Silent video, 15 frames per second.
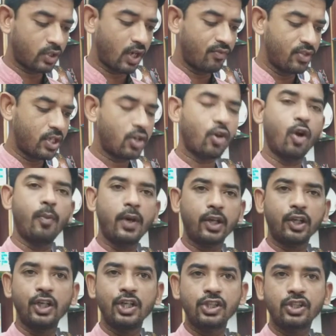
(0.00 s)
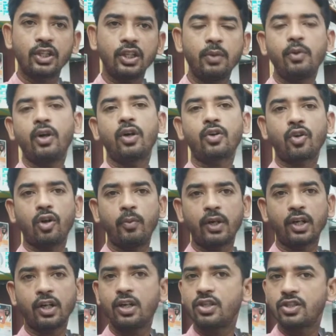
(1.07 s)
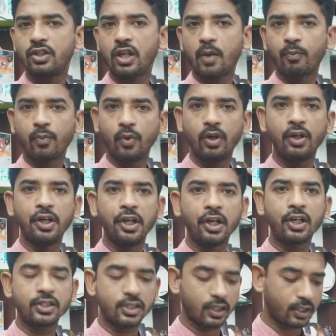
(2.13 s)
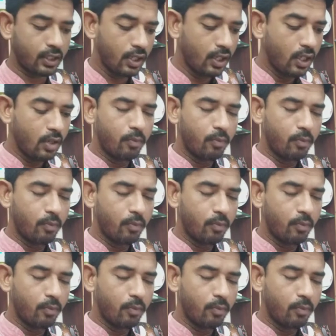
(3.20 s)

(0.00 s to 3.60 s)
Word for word: काफ़ी सारे ट्रॉमा एंड कंडीशन है और ट्रॉमा एंड कंडीशन आप रीड कर सकते हैं